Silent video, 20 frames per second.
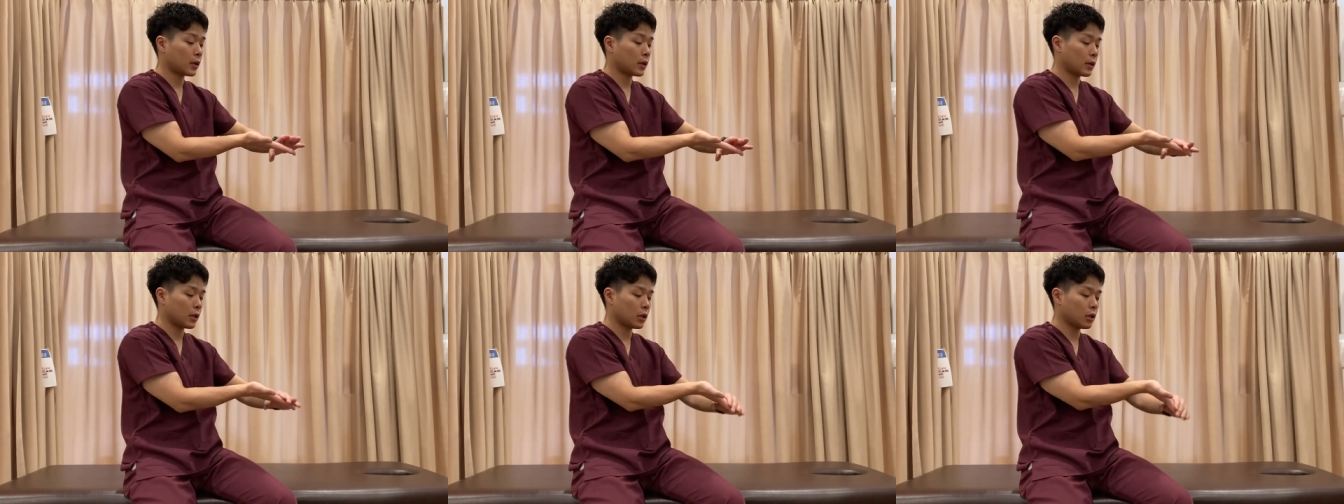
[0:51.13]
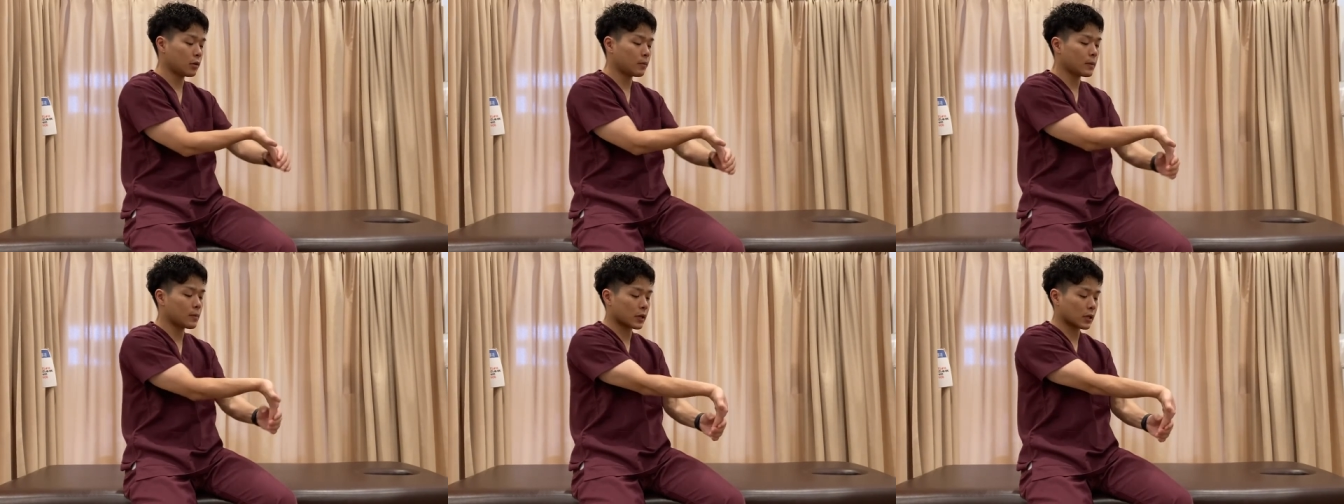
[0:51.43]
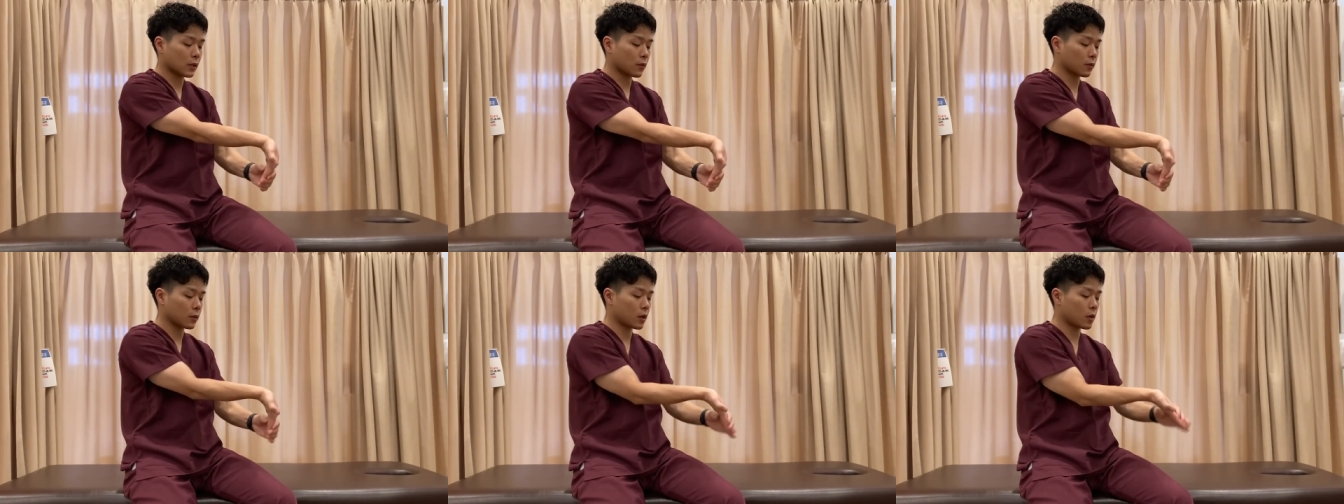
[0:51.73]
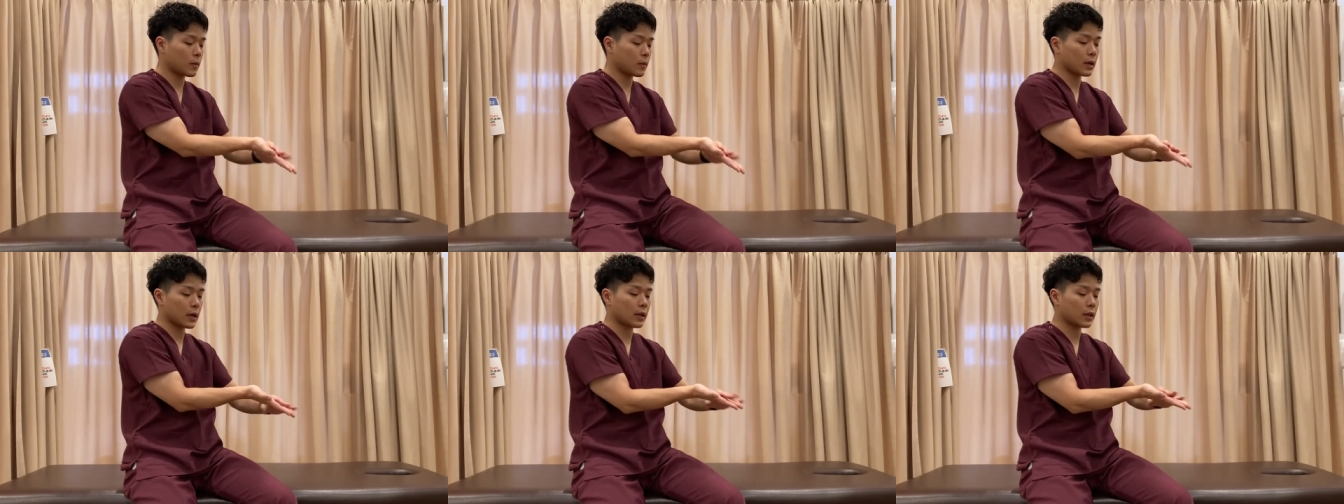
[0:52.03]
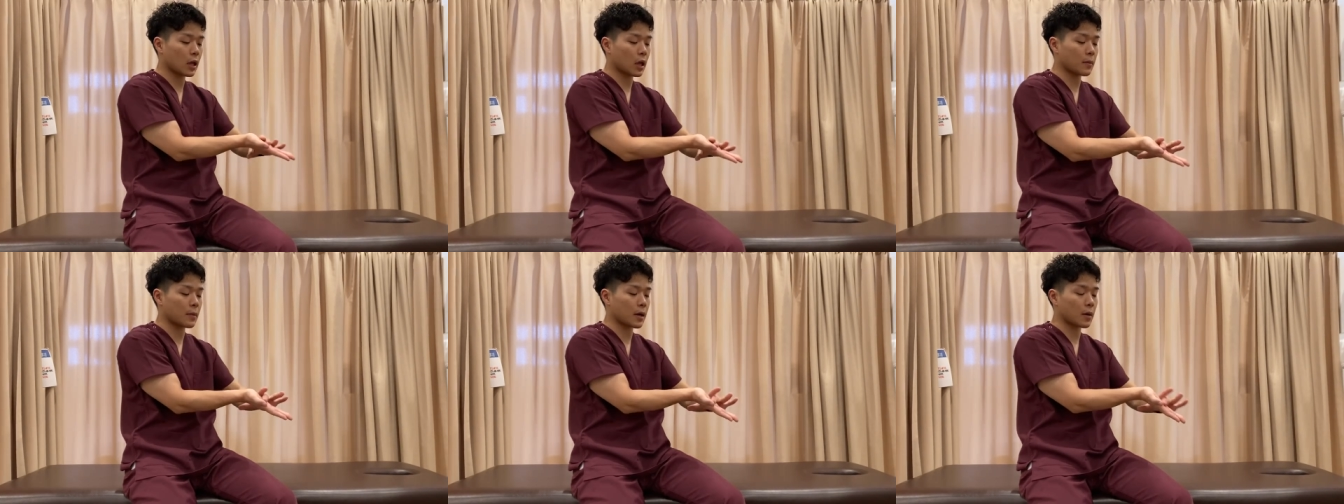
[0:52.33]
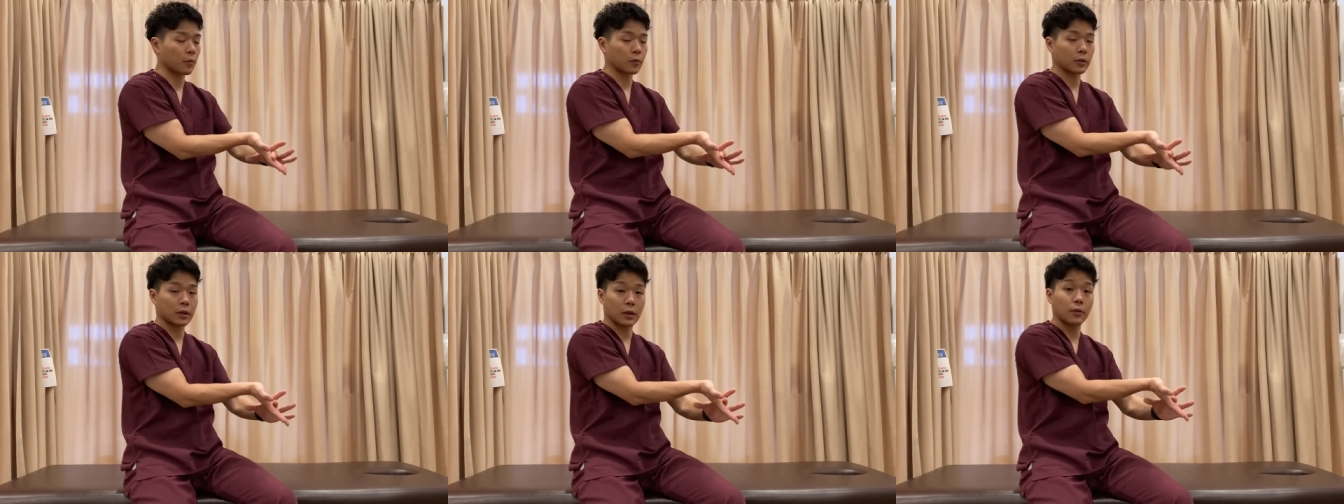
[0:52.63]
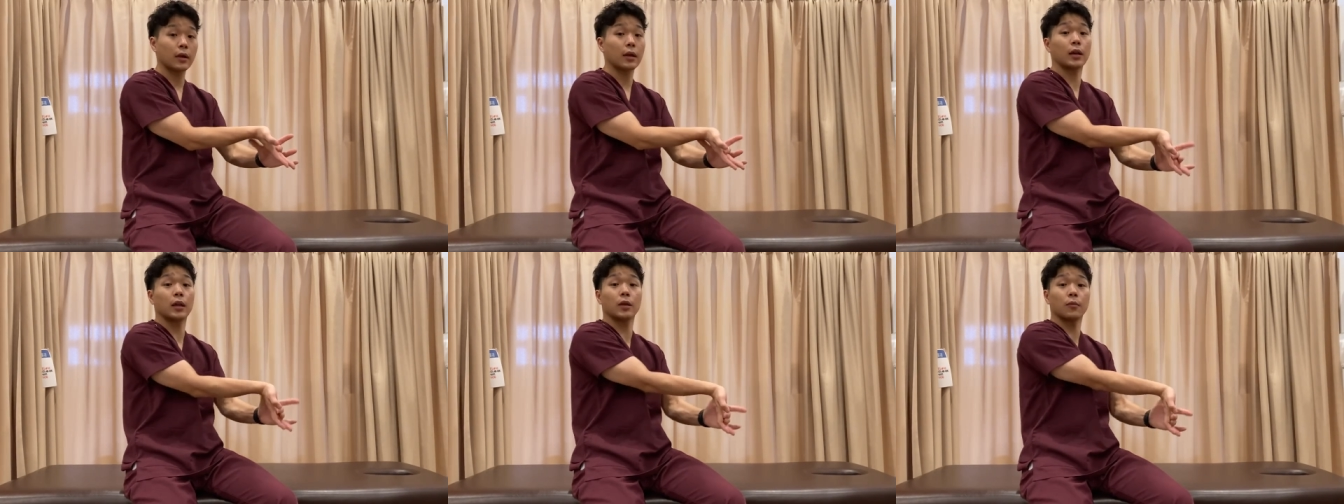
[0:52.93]
指巻き込んで指が痛い場合は手の
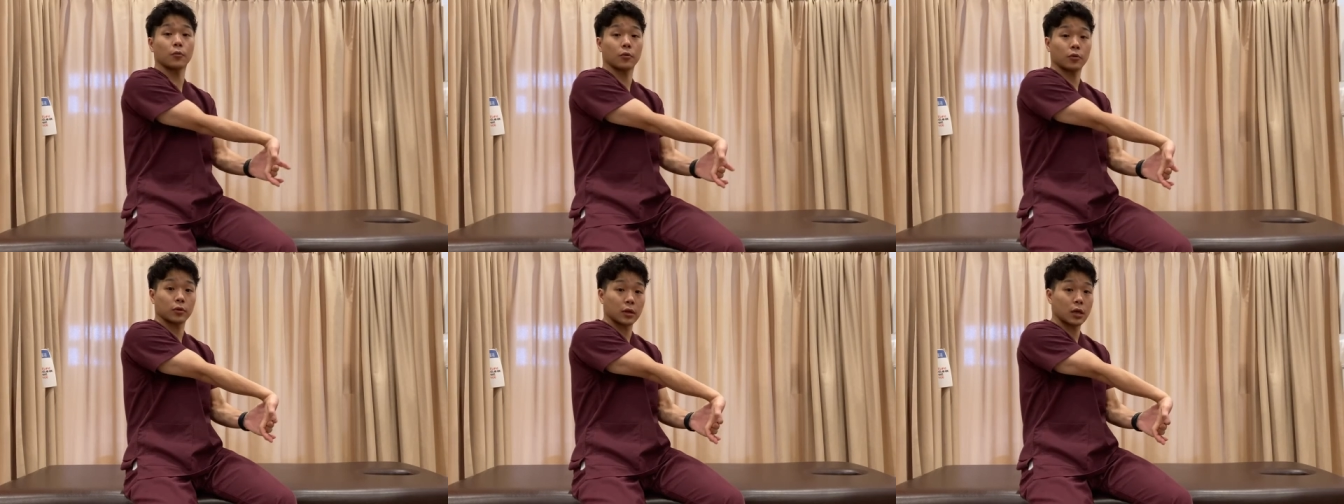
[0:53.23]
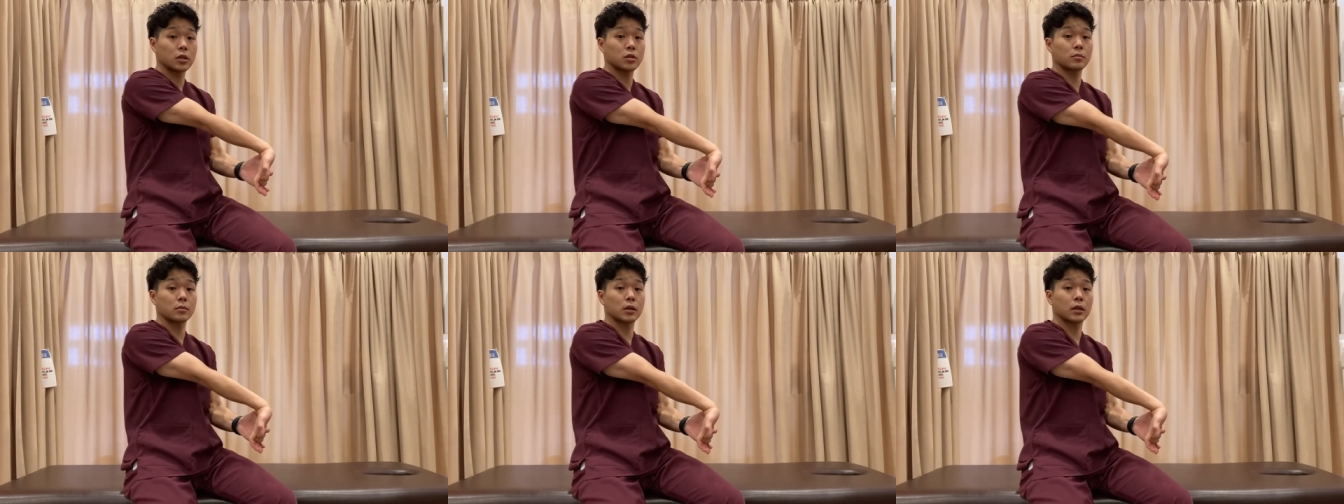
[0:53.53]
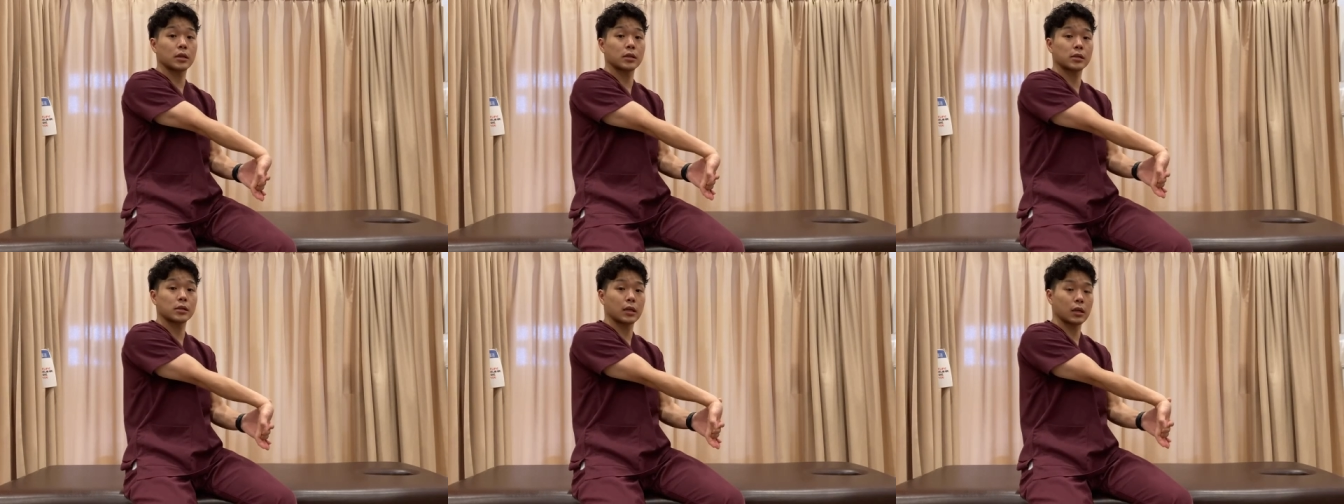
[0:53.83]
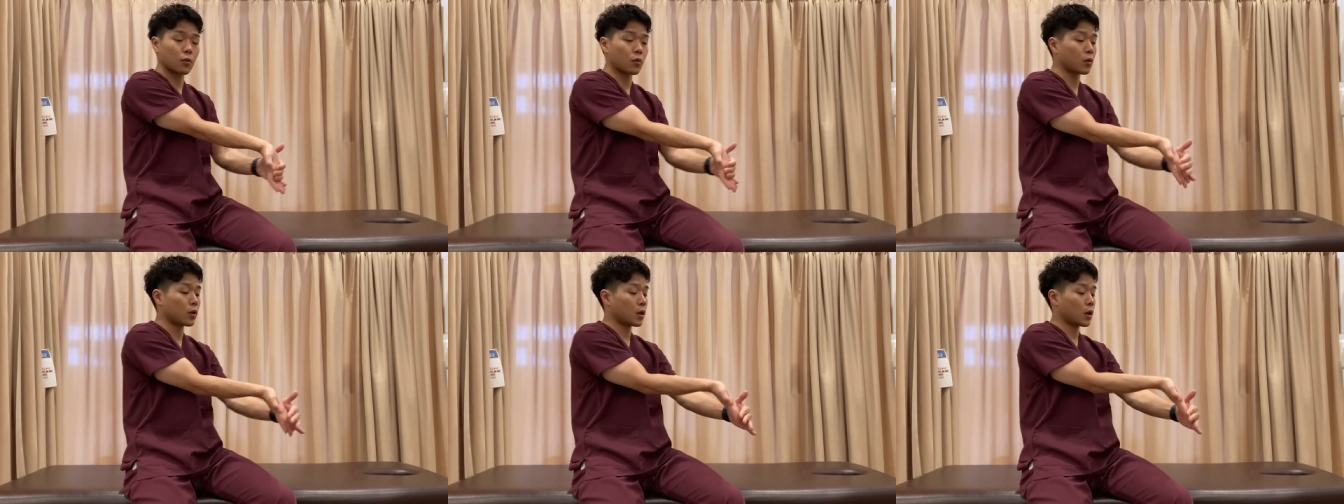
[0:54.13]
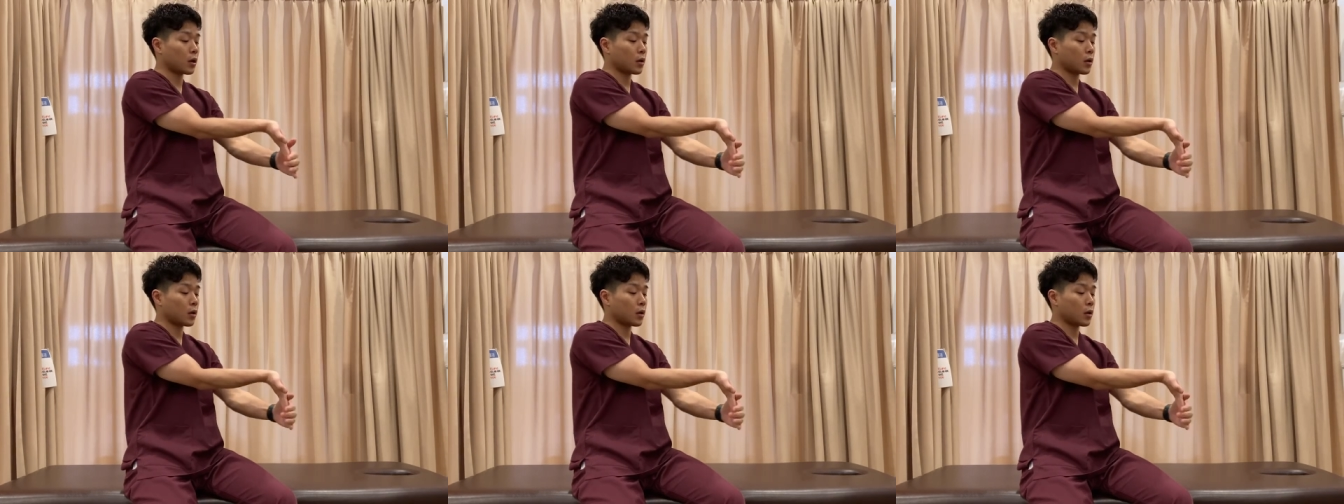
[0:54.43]
ひらでも大丈夫なんですけど、